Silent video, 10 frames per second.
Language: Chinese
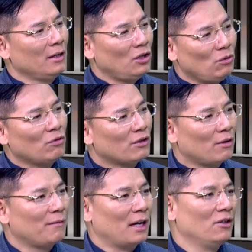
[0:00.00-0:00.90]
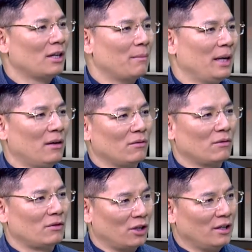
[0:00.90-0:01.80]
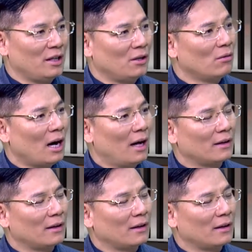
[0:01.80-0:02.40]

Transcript: 就算说法律上没有责任的话，